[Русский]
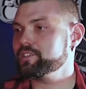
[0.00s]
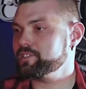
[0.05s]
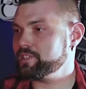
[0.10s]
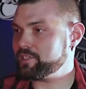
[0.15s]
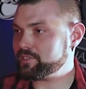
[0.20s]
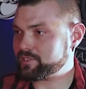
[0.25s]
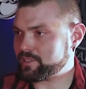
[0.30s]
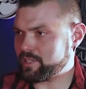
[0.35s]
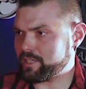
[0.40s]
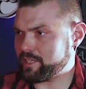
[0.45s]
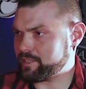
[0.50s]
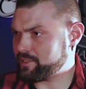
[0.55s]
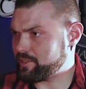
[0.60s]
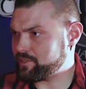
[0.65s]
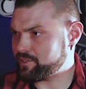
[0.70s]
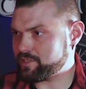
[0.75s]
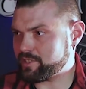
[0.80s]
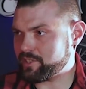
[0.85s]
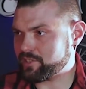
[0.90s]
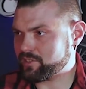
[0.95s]
Есть какая-то
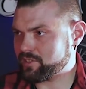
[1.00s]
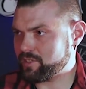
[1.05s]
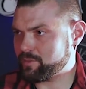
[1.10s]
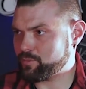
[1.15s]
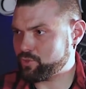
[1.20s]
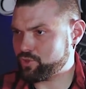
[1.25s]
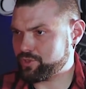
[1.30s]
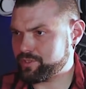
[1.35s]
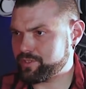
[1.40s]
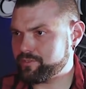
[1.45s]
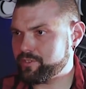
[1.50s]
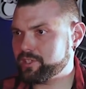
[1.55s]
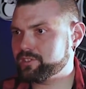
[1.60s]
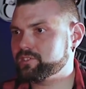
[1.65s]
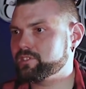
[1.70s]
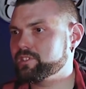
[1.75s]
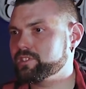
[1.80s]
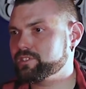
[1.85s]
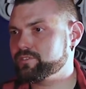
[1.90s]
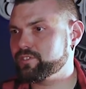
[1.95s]
интересная, может,
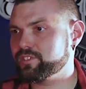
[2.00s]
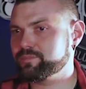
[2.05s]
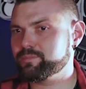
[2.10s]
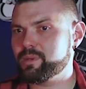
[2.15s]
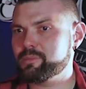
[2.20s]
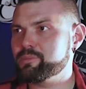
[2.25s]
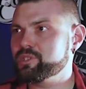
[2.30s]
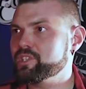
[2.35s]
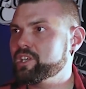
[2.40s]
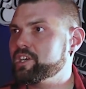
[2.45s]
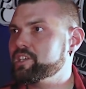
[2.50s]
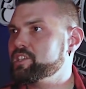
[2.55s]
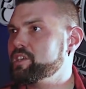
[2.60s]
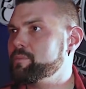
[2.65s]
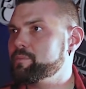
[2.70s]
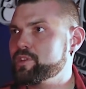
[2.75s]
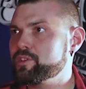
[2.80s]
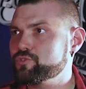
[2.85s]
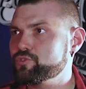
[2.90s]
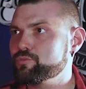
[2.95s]
связанная с
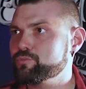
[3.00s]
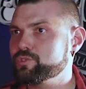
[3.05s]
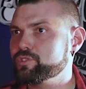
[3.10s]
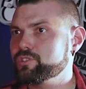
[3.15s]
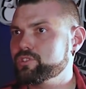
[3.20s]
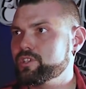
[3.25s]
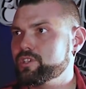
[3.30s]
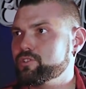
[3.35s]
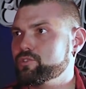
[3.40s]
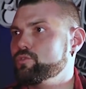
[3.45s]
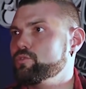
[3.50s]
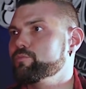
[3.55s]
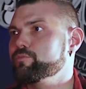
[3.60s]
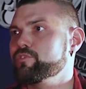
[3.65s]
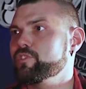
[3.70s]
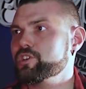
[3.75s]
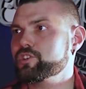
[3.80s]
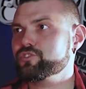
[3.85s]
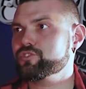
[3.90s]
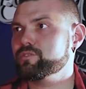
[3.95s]
воспоминаниями о чем-то дорогом,
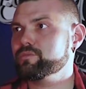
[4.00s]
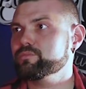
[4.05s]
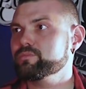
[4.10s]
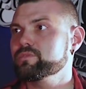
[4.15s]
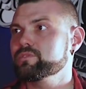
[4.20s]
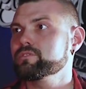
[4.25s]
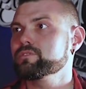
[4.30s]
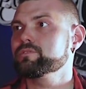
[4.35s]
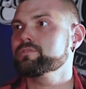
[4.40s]
важном?